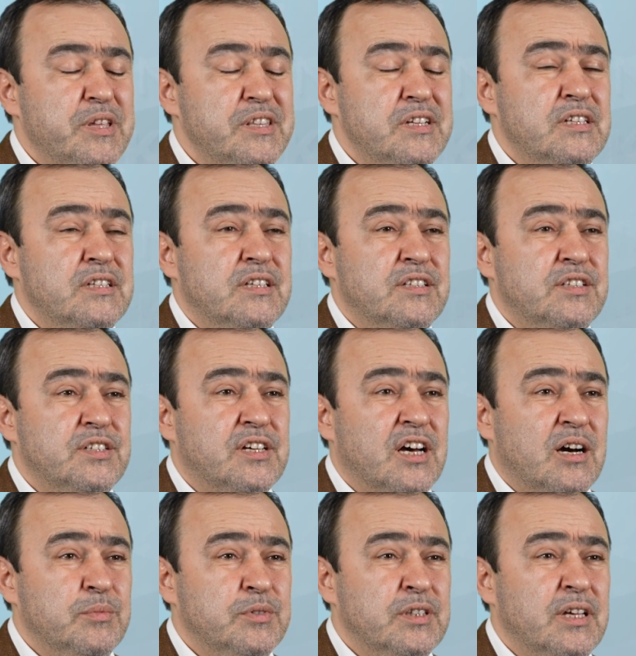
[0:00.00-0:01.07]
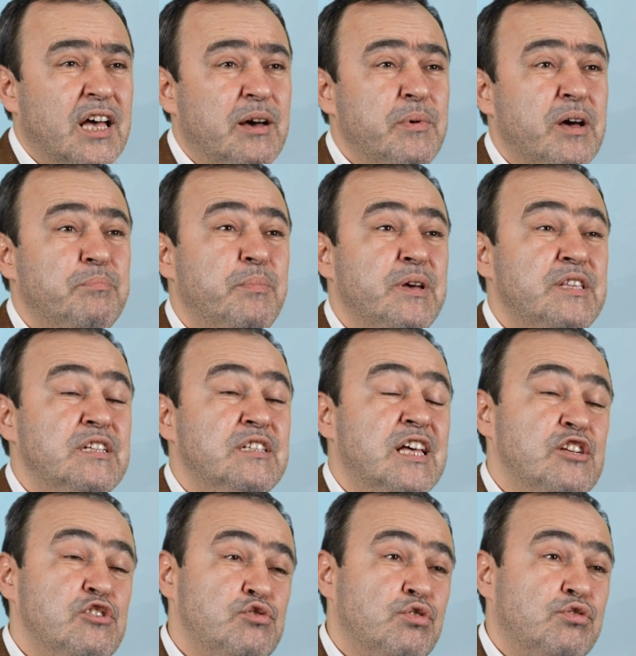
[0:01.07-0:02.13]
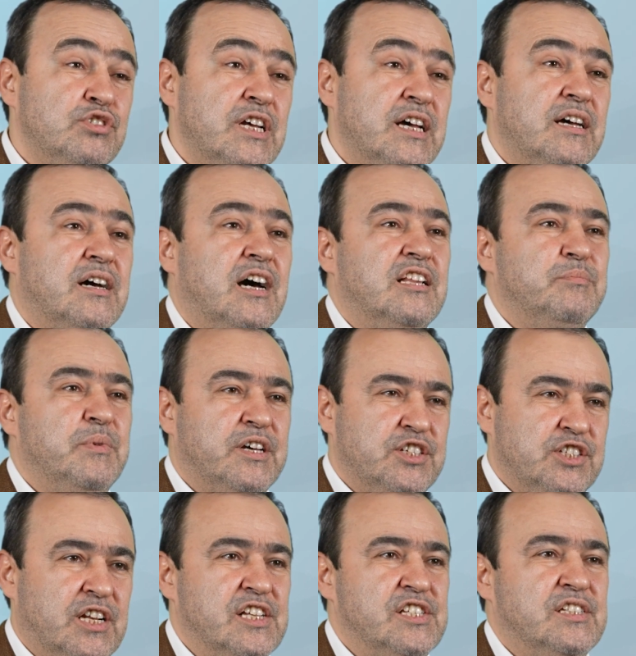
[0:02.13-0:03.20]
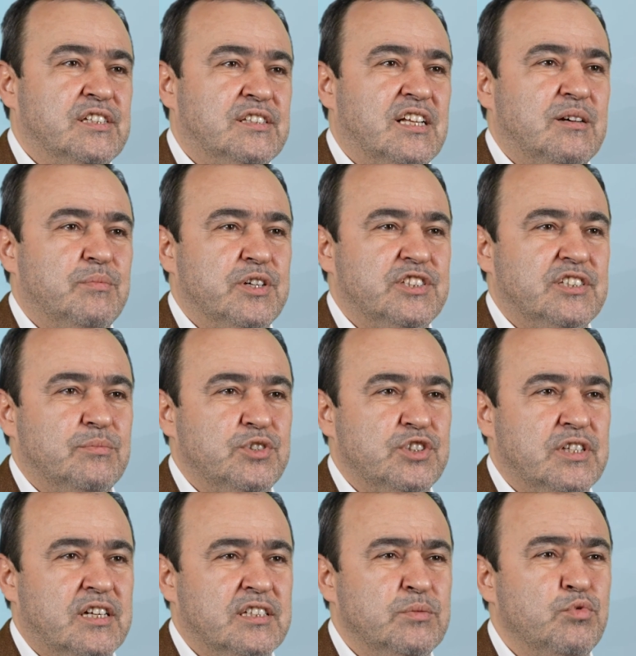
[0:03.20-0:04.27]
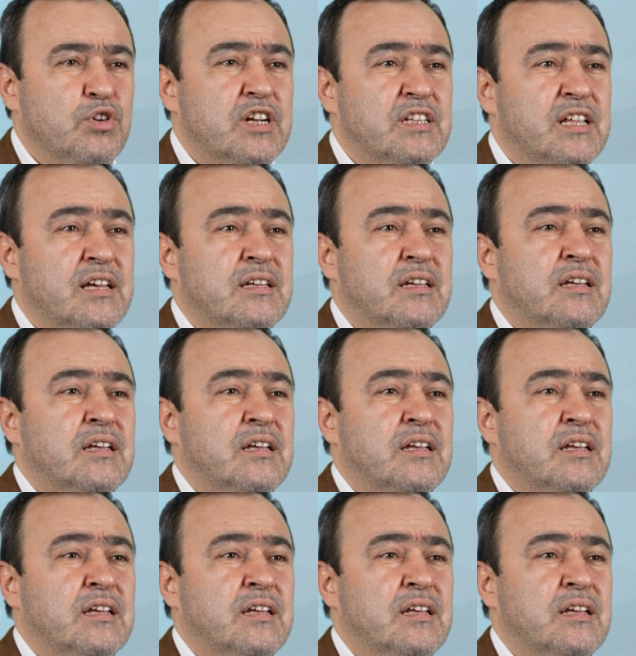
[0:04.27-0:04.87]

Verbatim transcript: Bedir'in intikamını hemen Bedir'den sonra almak için hazırlıklara başlamışlardı. Bu arada